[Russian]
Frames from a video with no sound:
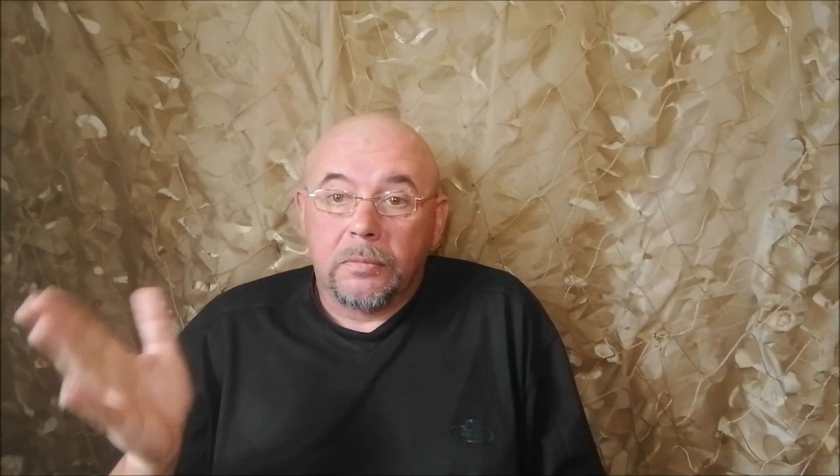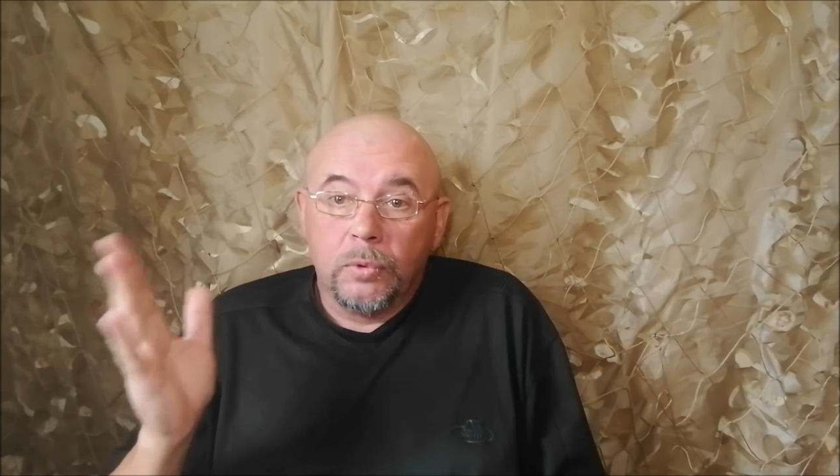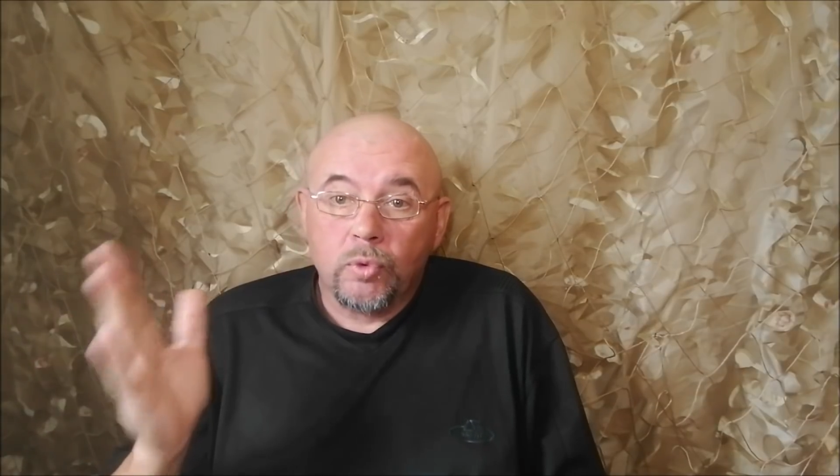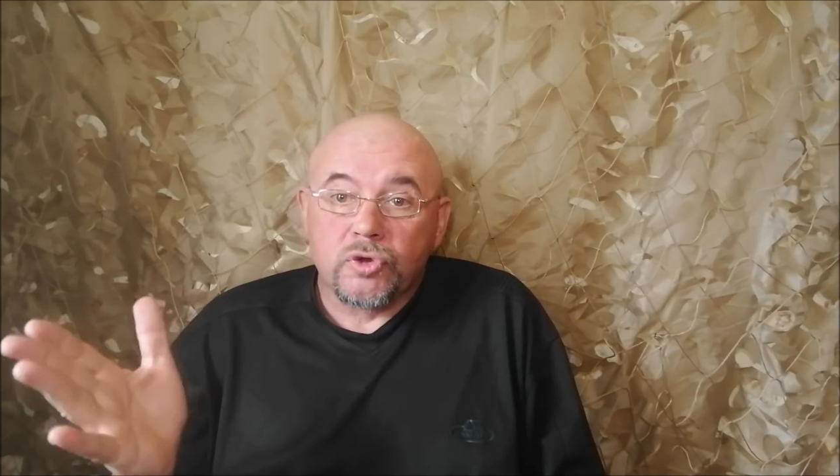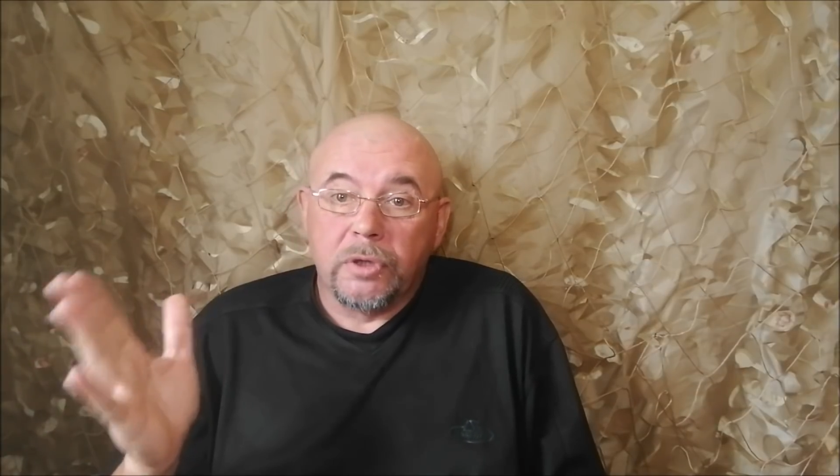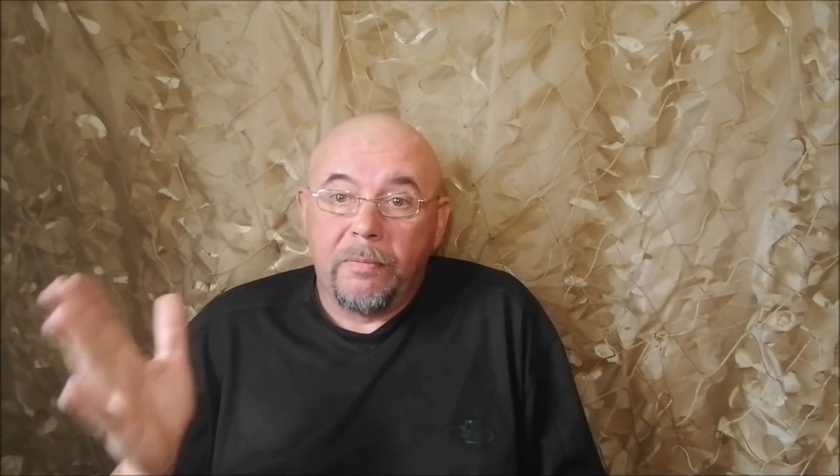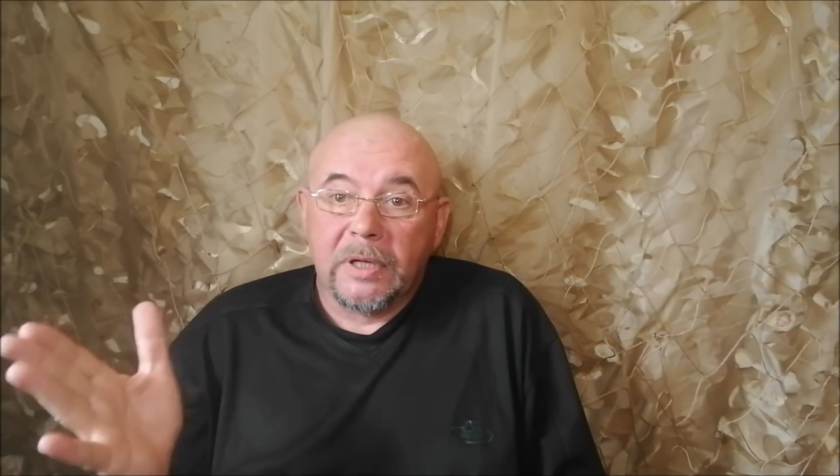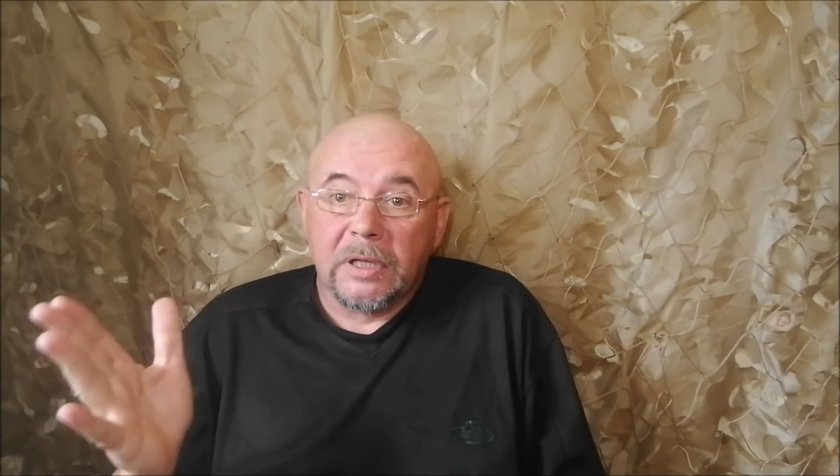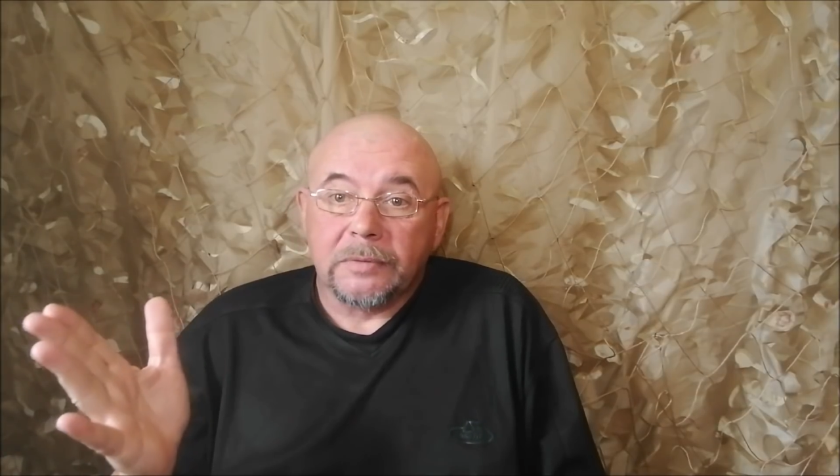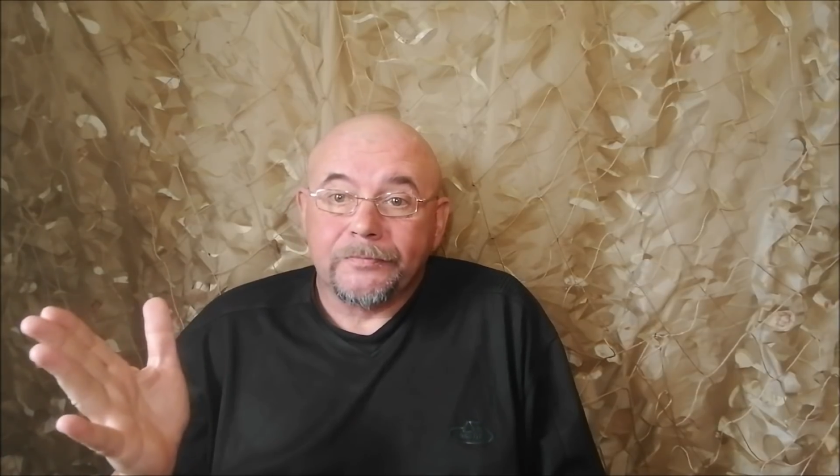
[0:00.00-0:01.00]
нужно
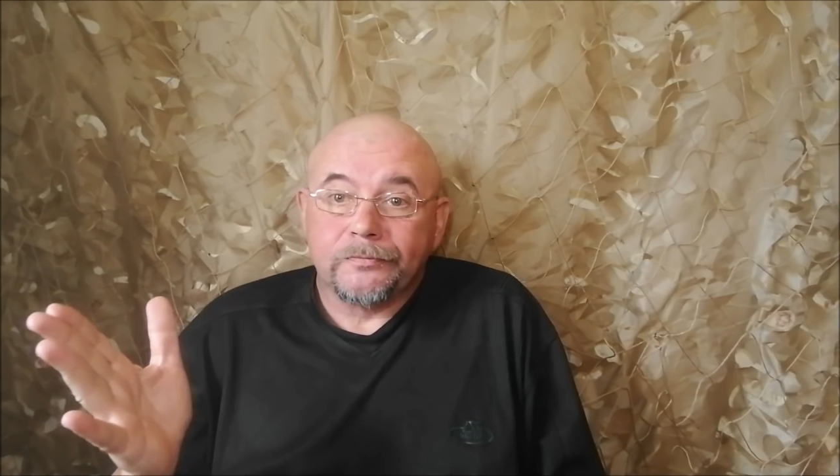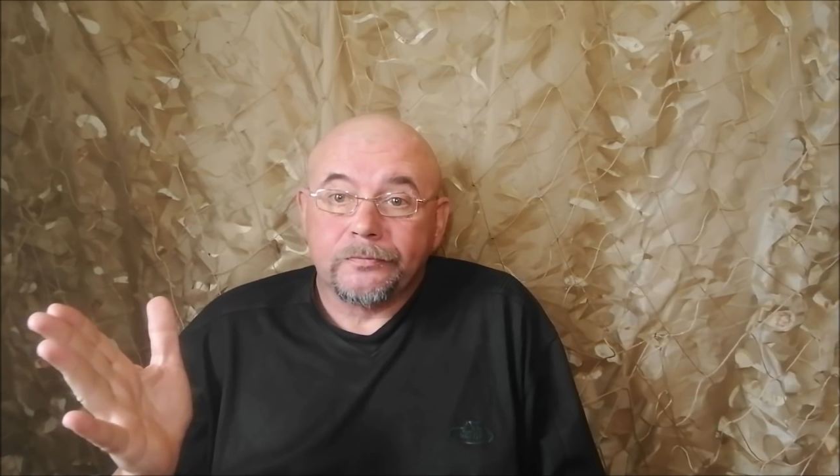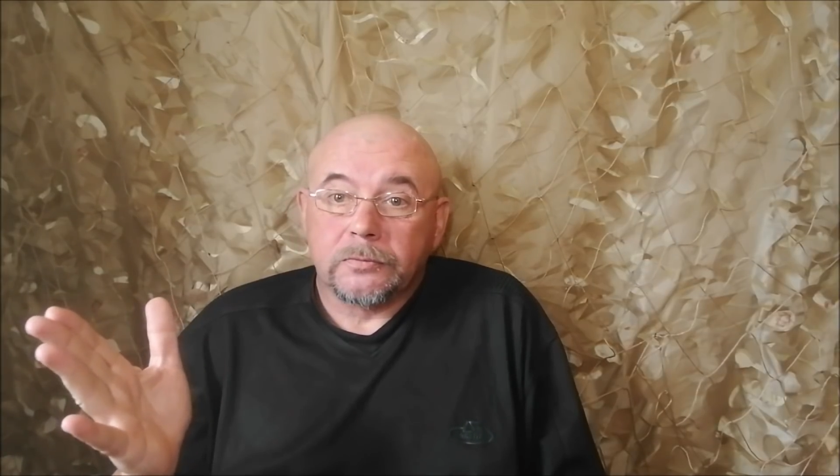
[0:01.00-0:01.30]
было,